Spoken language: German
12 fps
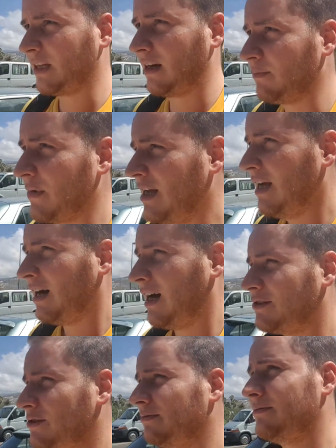Ja,
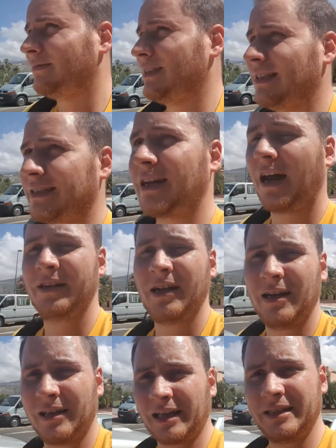also es kann hier
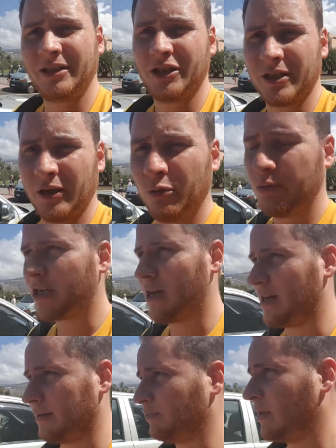halt richtig schnell
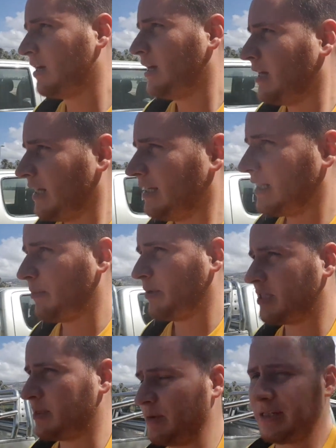umschlagen. Ich habe
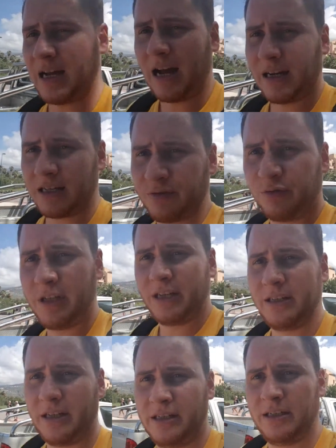jetzt mir sagen lassen, mit
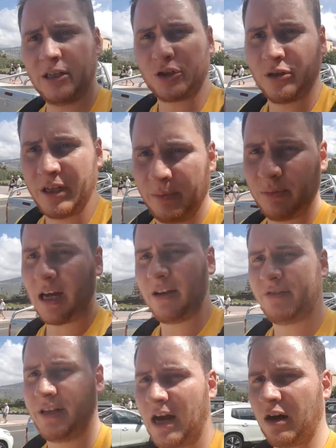denen, die hier schon eben
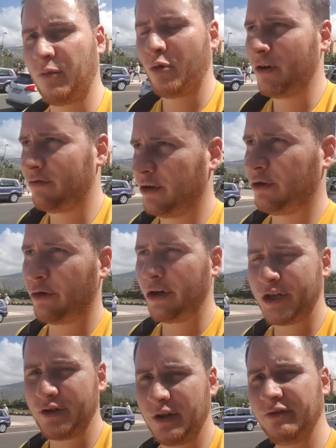drei, vier Jahre wohnen, von den
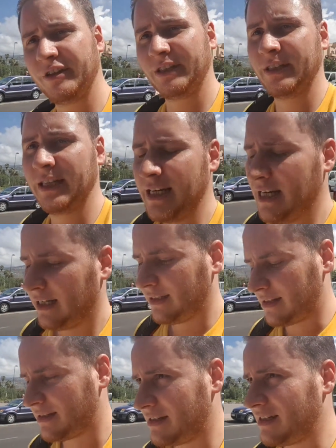Deutschen und den Finnen,
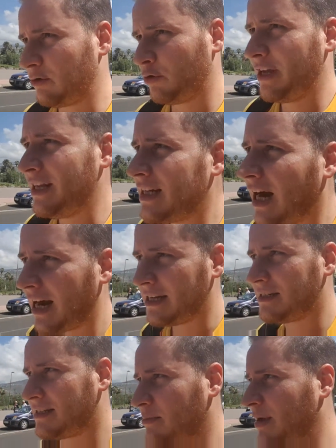dass es ohnehin der
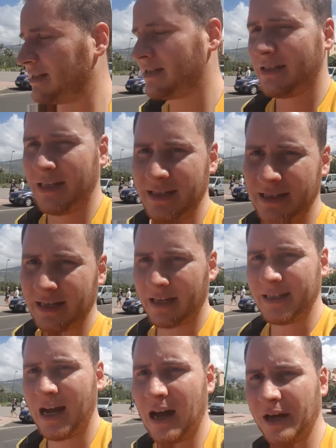heißeste März ist, den sie
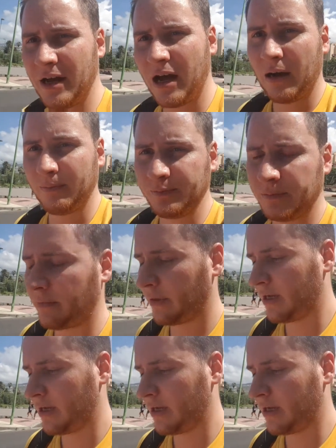seit Jahren haben.